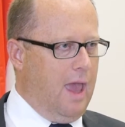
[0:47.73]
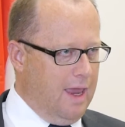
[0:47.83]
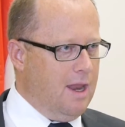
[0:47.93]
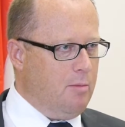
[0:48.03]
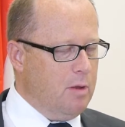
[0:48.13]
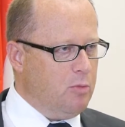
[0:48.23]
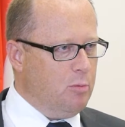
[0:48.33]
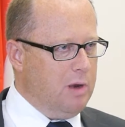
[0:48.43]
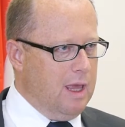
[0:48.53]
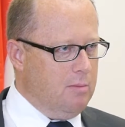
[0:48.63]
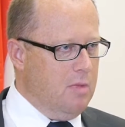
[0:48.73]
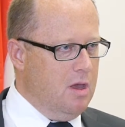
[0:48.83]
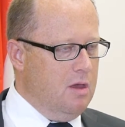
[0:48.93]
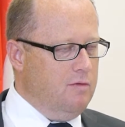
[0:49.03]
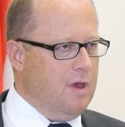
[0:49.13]

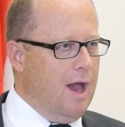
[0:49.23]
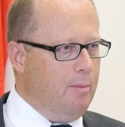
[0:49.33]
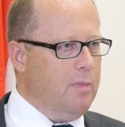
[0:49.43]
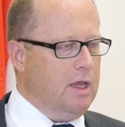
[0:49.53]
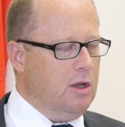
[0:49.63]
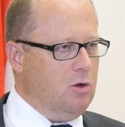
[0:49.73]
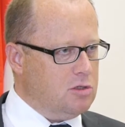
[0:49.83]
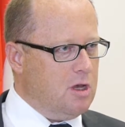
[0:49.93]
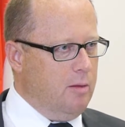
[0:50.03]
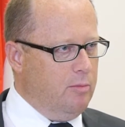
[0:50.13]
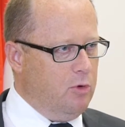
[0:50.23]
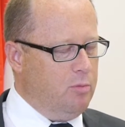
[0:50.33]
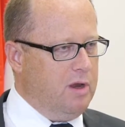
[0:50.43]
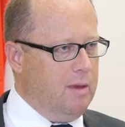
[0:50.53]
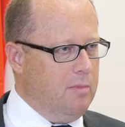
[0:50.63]
Einnahmenproblem, wir haben ein
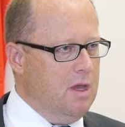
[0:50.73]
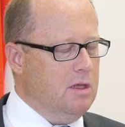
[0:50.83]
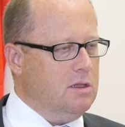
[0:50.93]
Ausgabenproblem.